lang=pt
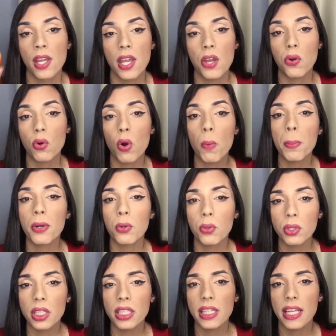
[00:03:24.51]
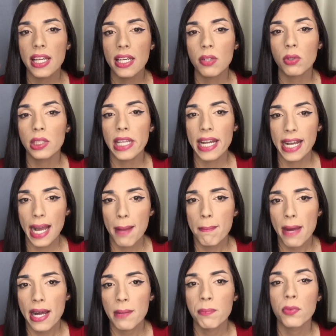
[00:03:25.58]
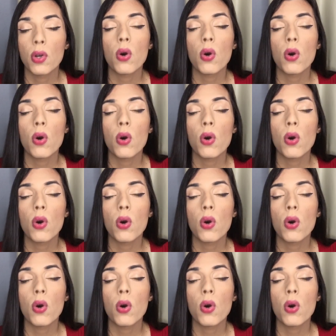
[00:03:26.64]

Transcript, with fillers: eu compro outro dele quando ele acabar.